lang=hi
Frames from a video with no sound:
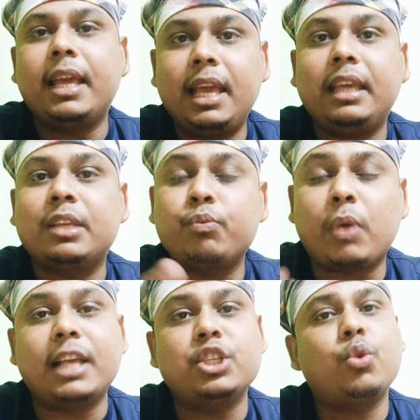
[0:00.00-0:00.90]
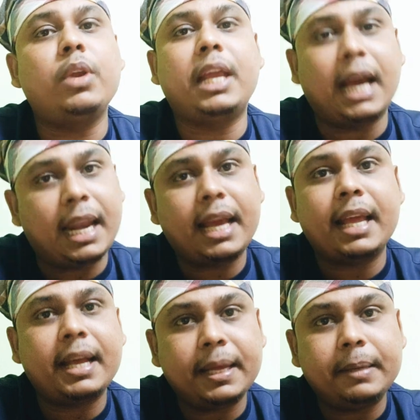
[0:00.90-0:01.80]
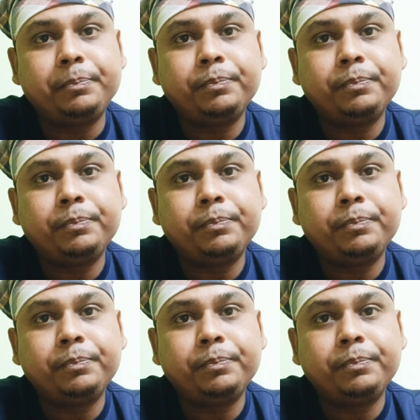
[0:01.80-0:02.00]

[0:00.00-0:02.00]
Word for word: ही इस वैकेंसी को निकाला गया है